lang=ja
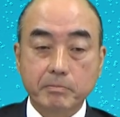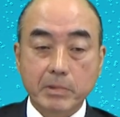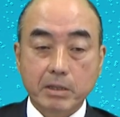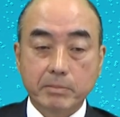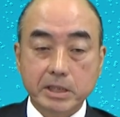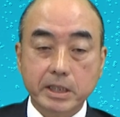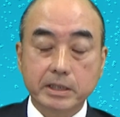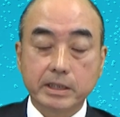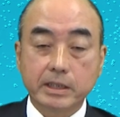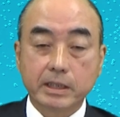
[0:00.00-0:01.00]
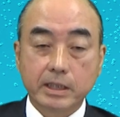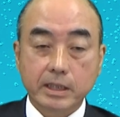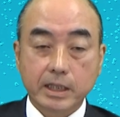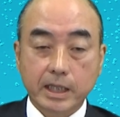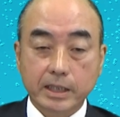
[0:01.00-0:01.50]
まさに
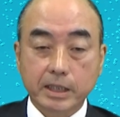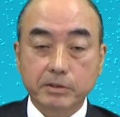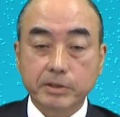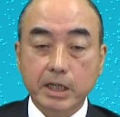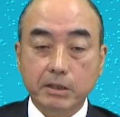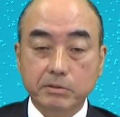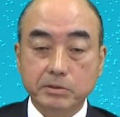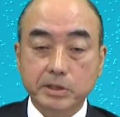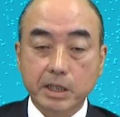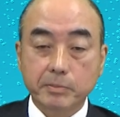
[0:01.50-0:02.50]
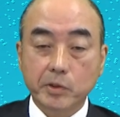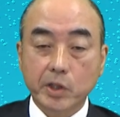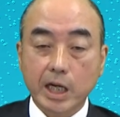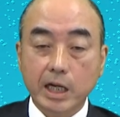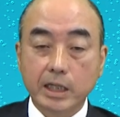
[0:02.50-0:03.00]
体の中の細胞
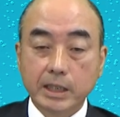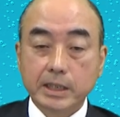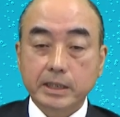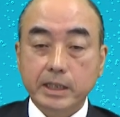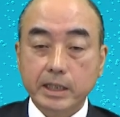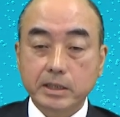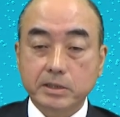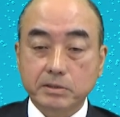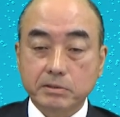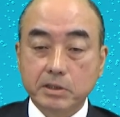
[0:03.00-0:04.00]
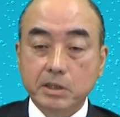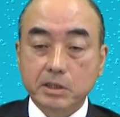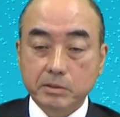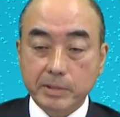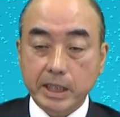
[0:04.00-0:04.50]
が絶えず
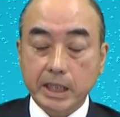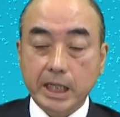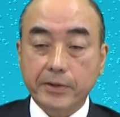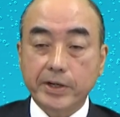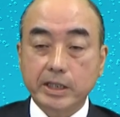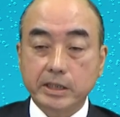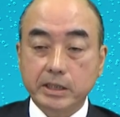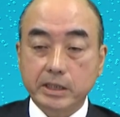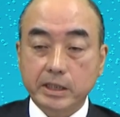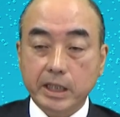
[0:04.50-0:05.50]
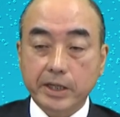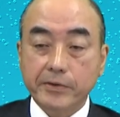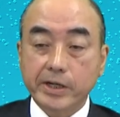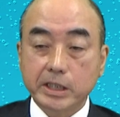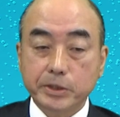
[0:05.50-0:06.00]
生まれ変わり、出変
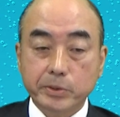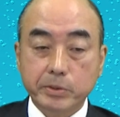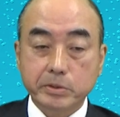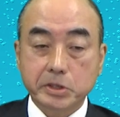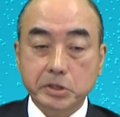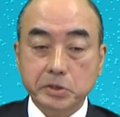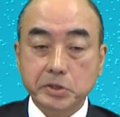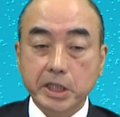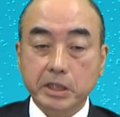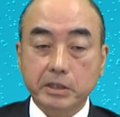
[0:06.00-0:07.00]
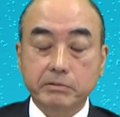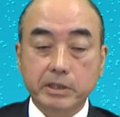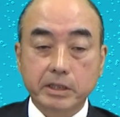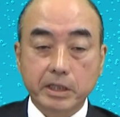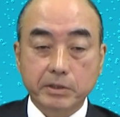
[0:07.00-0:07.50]
わりをし続けてく
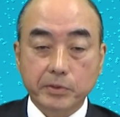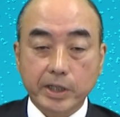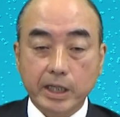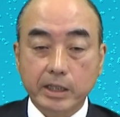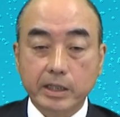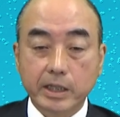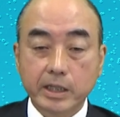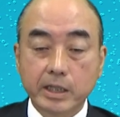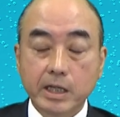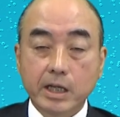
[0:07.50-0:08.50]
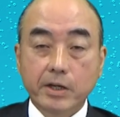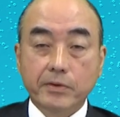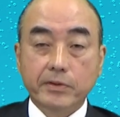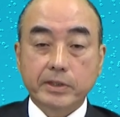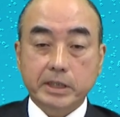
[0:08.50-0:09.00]
れているおかげで、
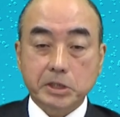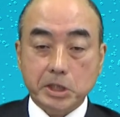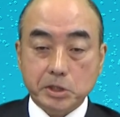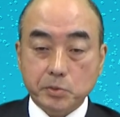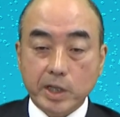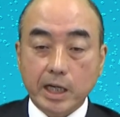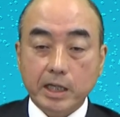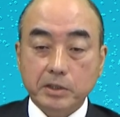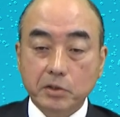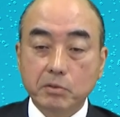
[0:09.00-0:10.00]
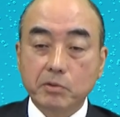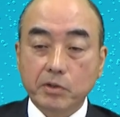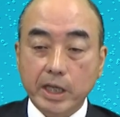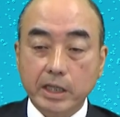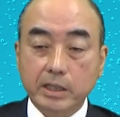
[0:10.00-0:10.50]
私たちは今日も
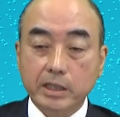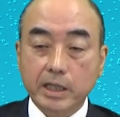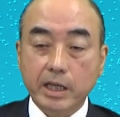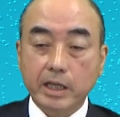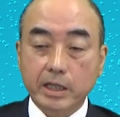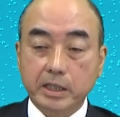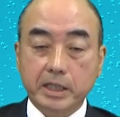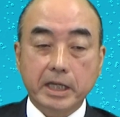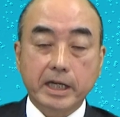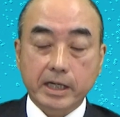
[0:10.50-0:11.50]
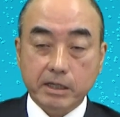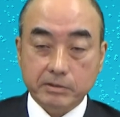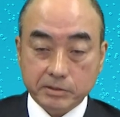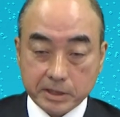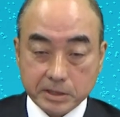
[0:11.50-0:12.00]
元気で生きていられる
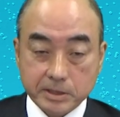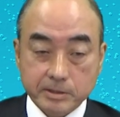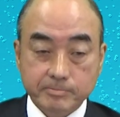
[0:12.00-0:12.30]
のです。